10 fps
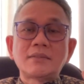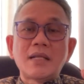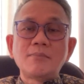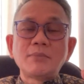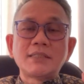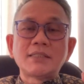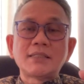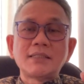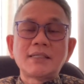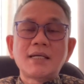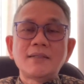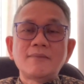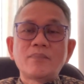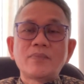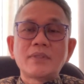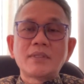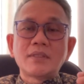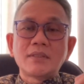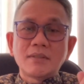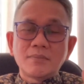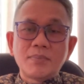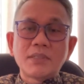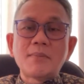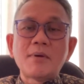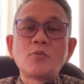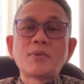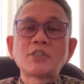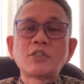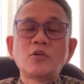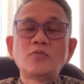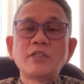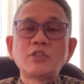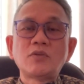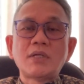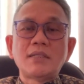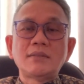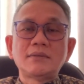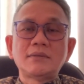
dalam derajat 3 pertama operasi konvensional